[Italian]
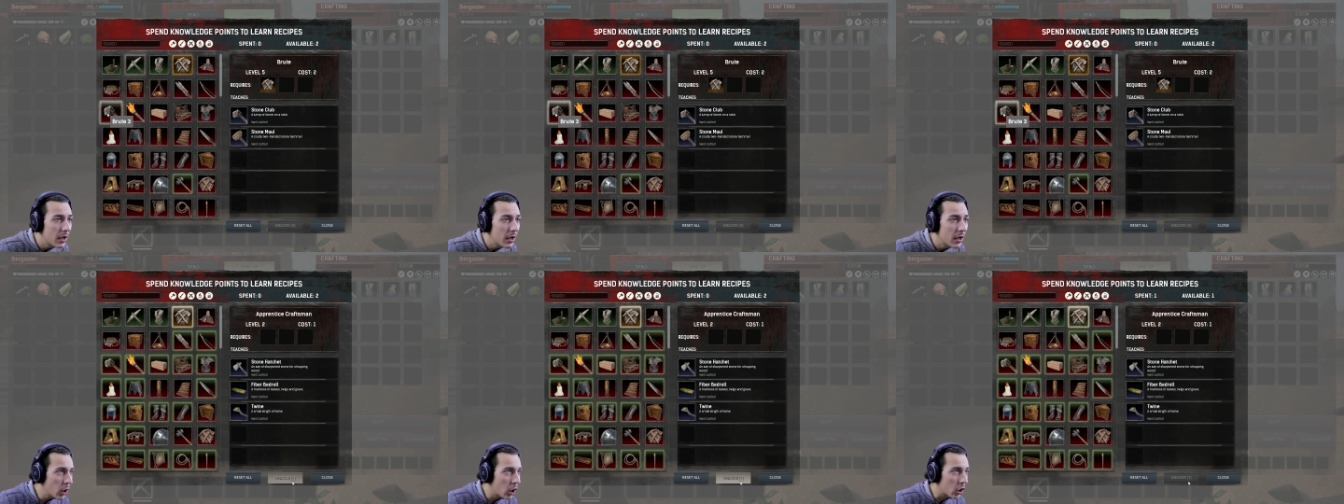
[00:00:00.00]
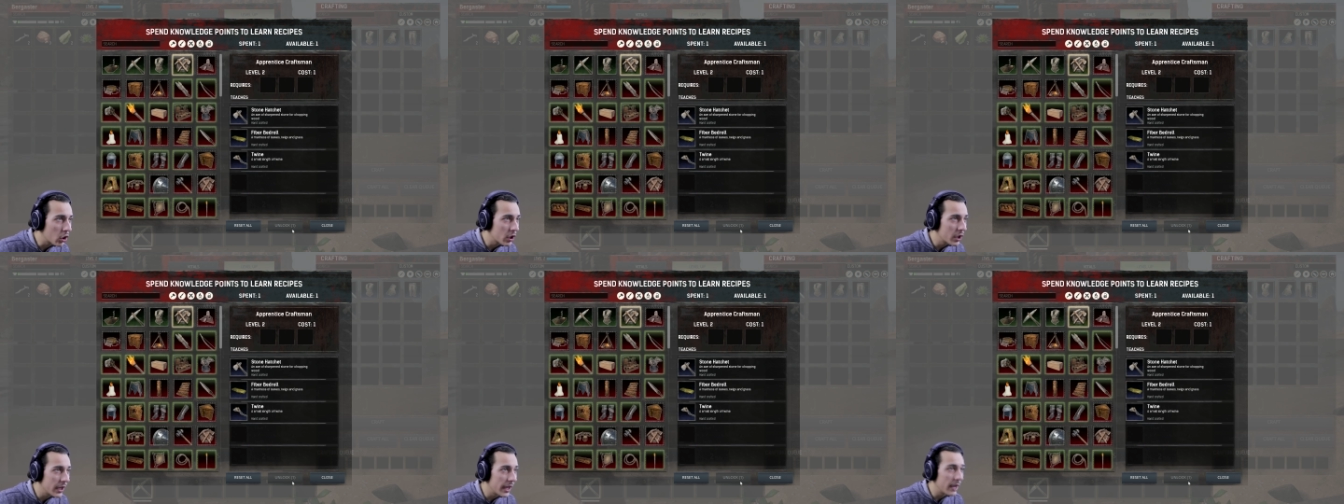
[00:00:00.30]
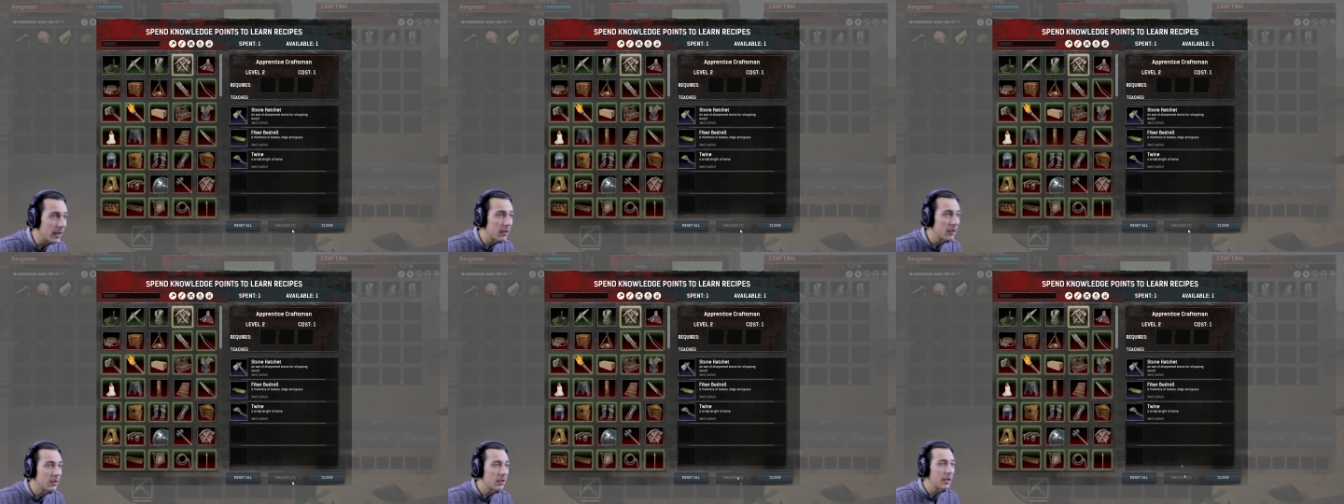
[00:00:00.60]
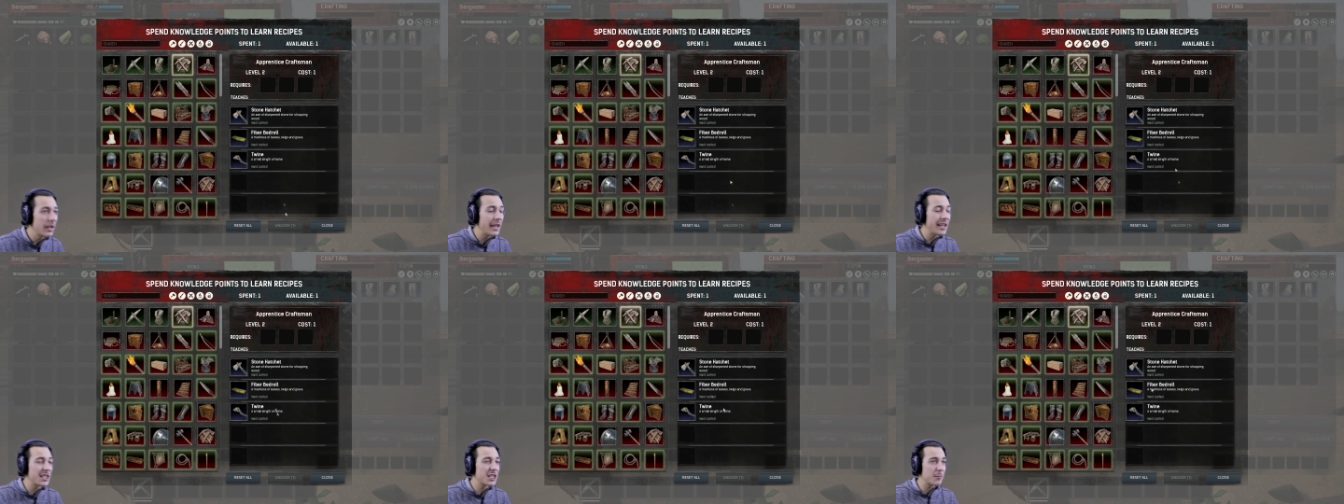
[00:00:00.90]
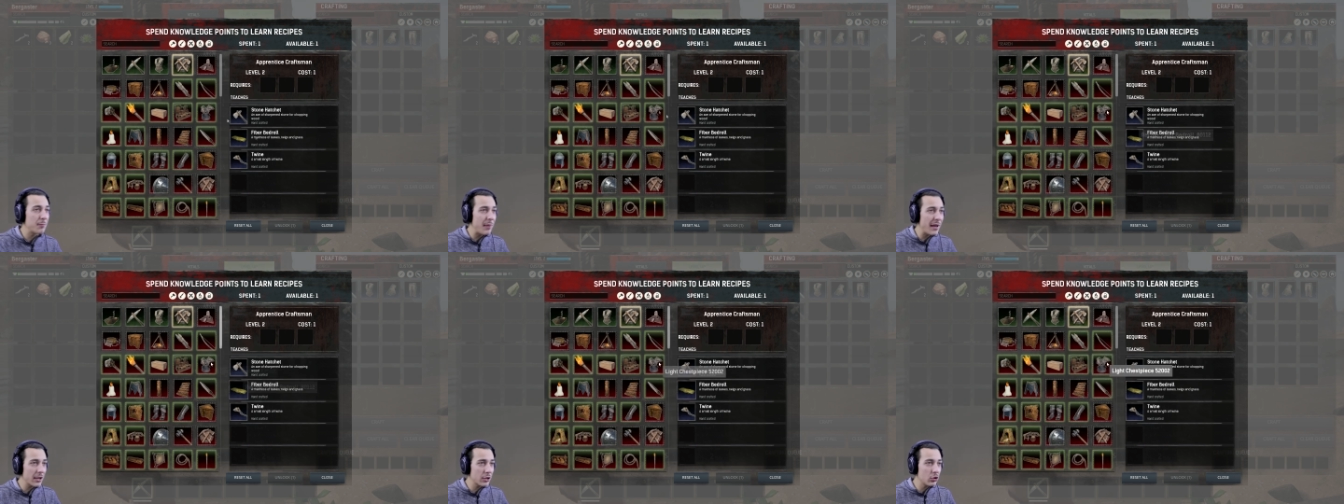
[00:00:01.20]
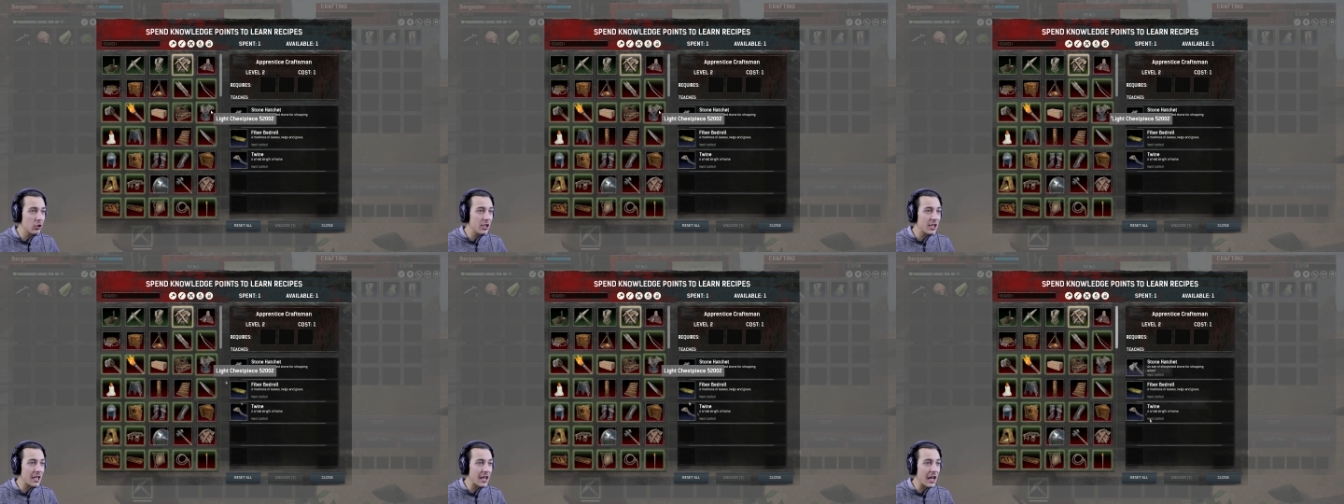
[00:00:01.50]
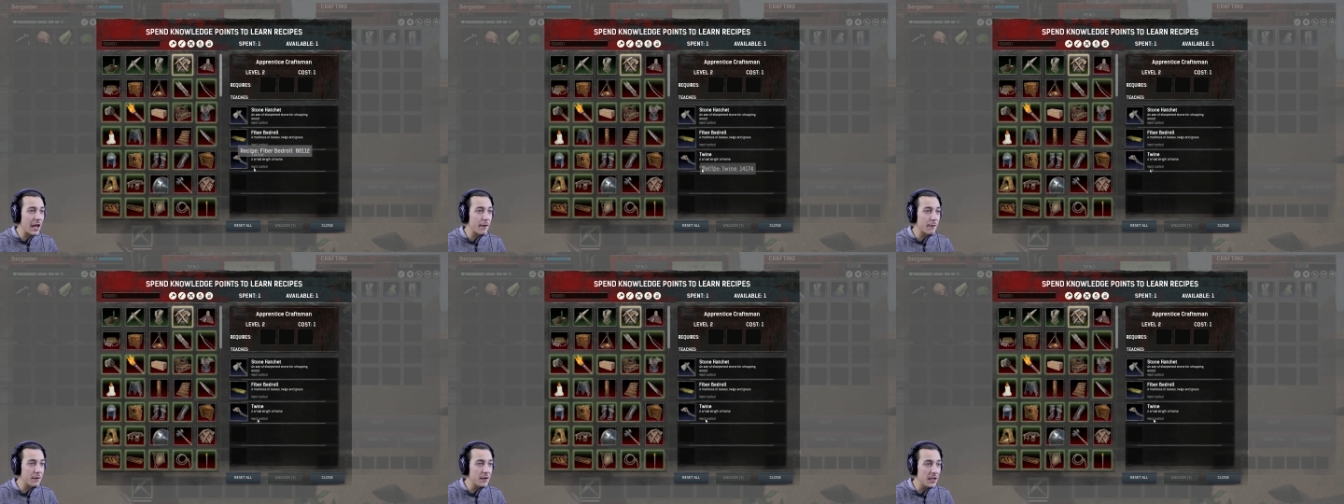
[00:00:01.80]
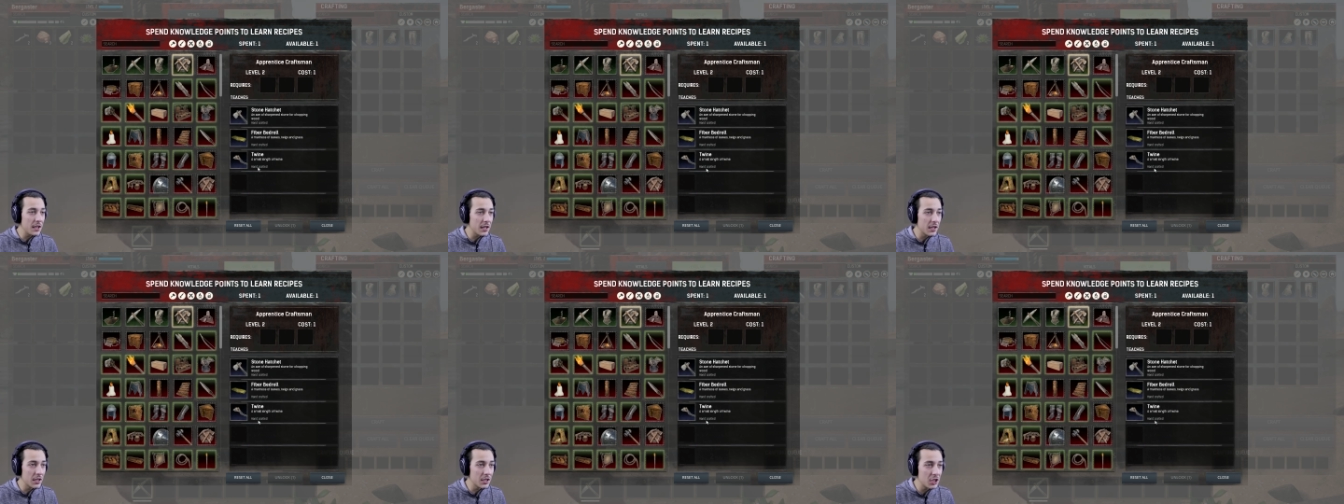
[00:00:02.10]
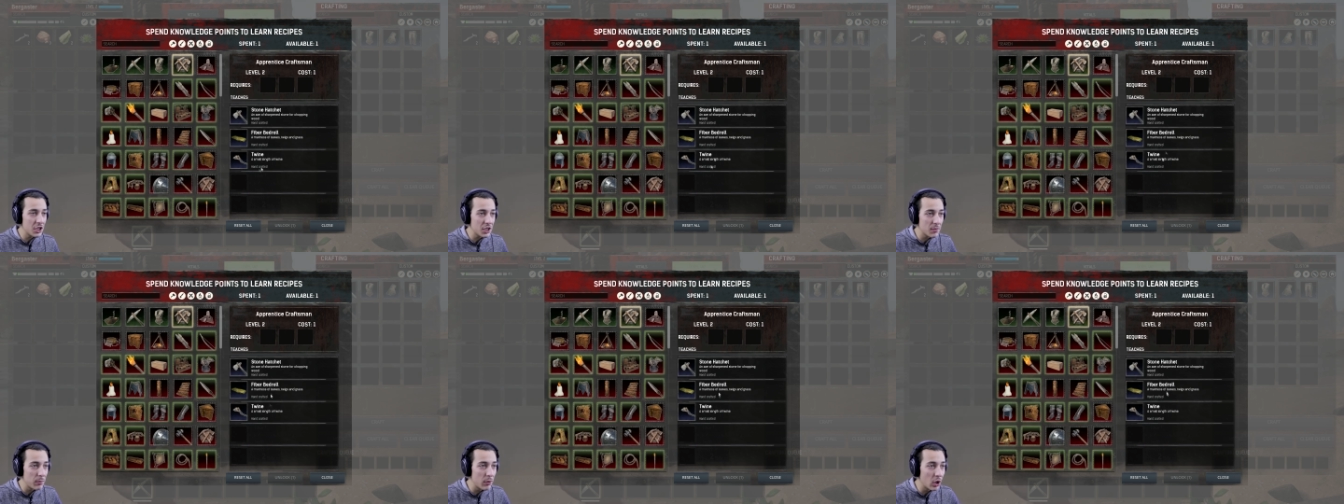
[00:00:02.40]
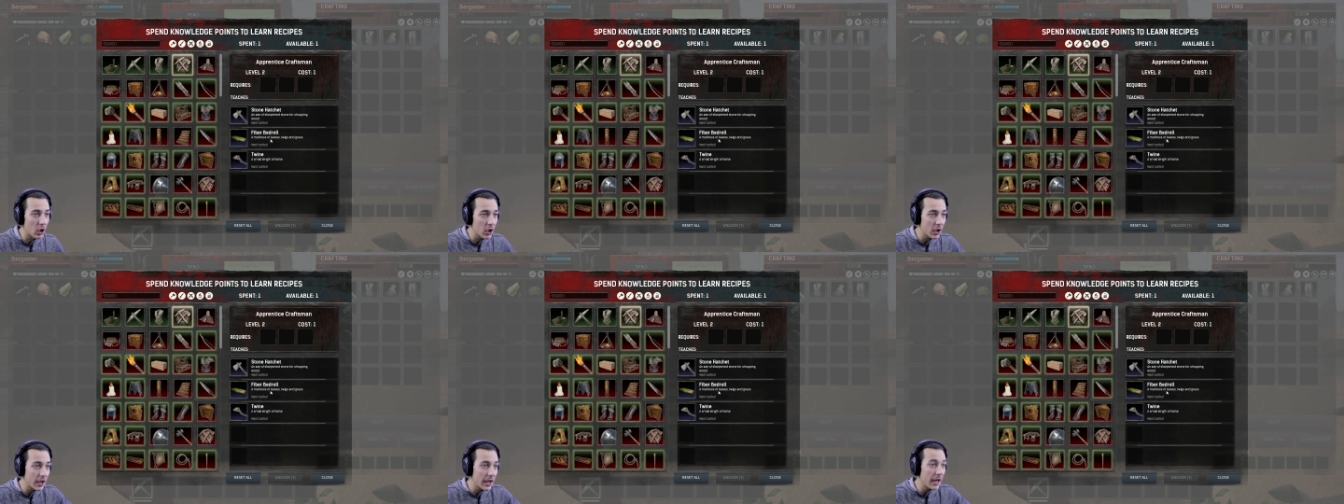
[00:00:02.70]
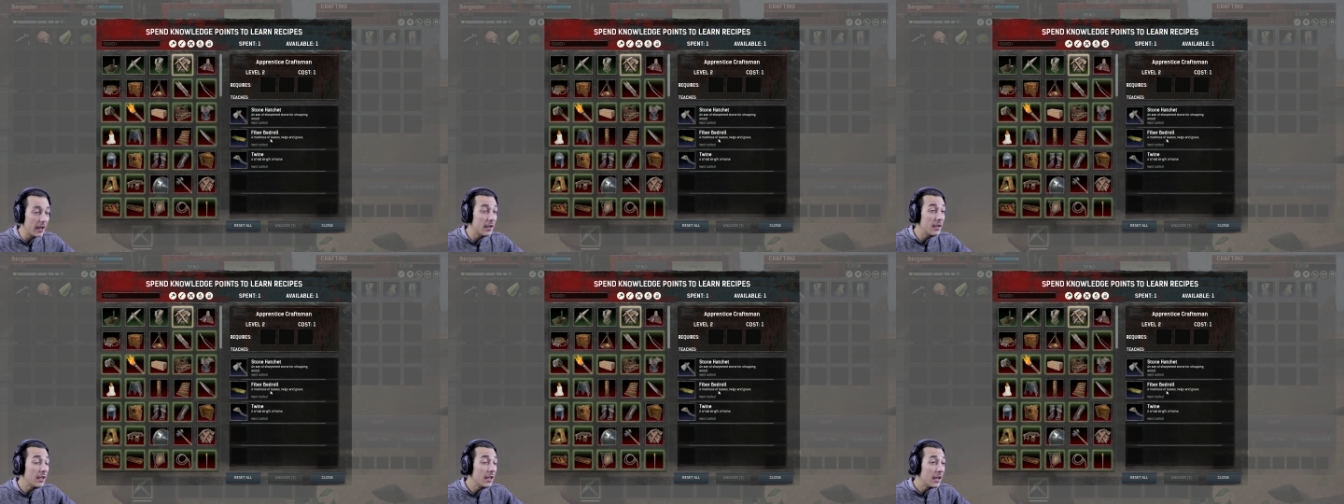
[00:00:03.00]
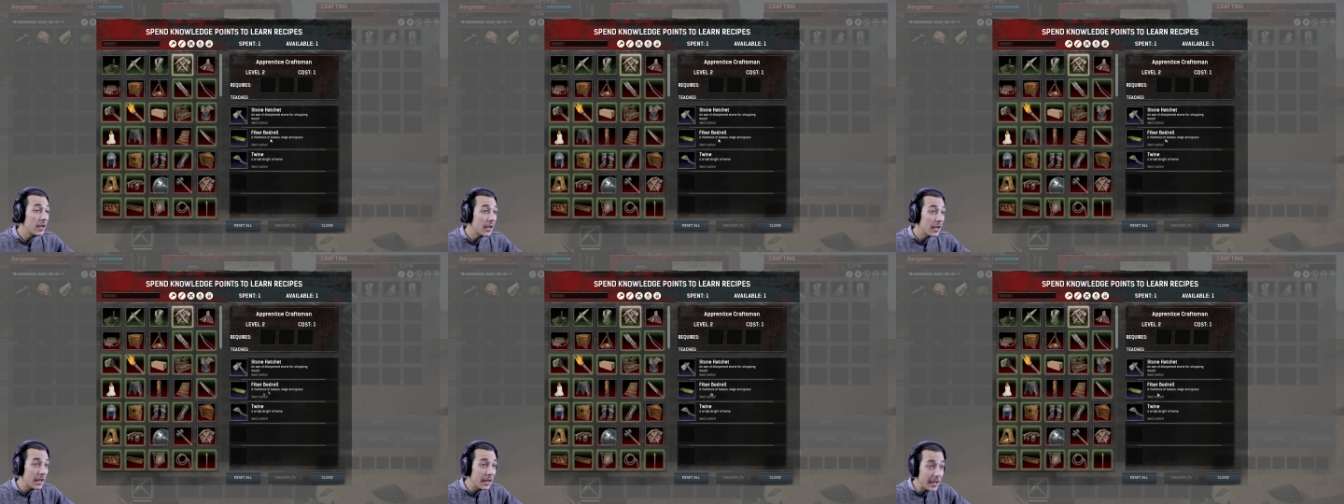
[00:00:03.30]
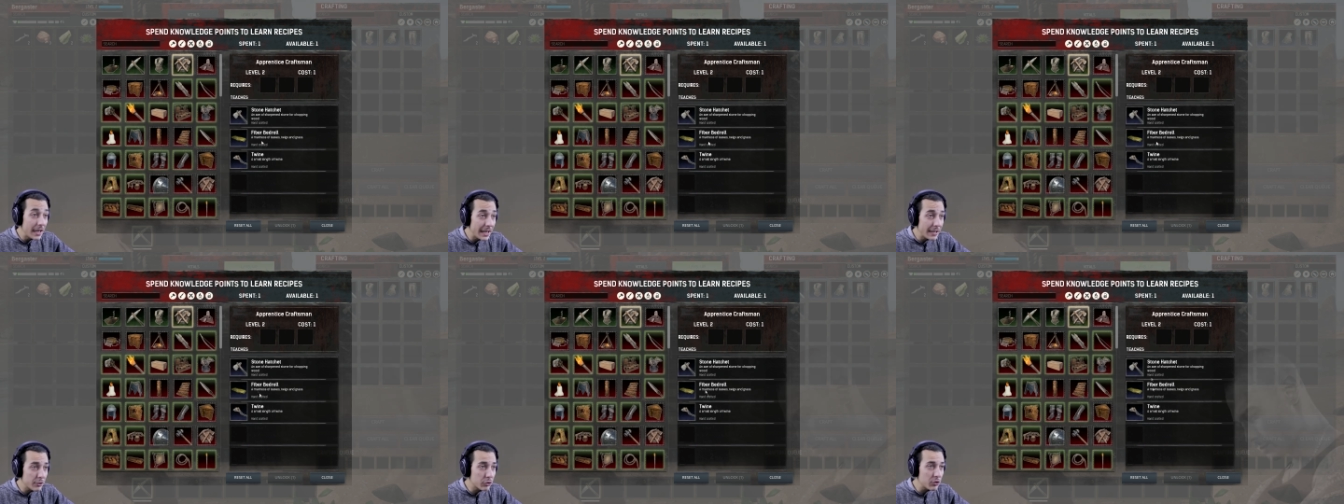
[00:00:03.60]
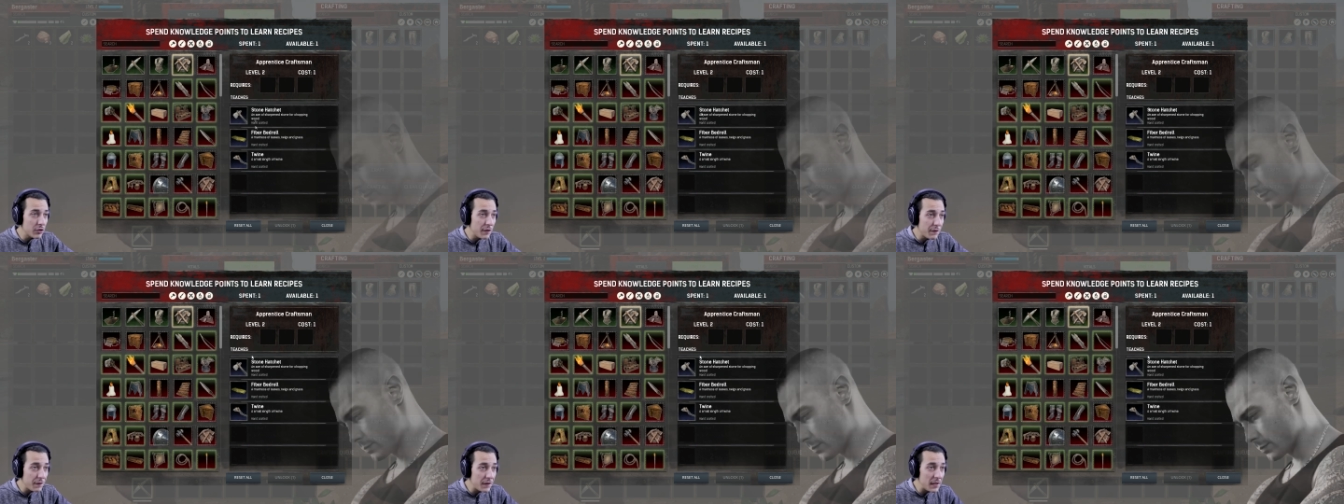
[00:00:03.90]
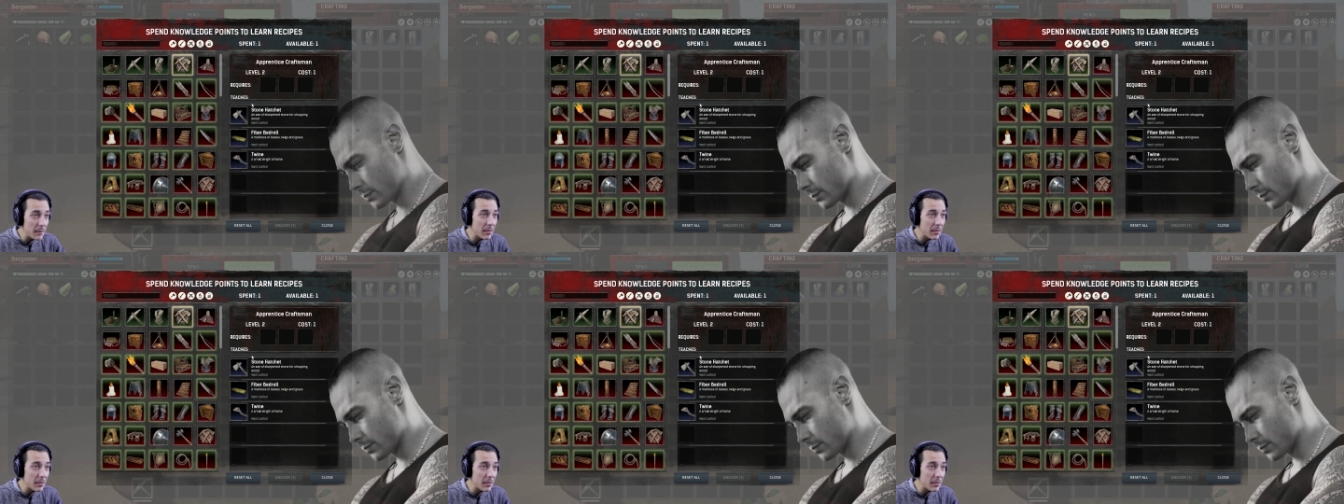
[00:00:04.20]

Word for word: Sblocca. Esperto di crafting ci sblocca il letto di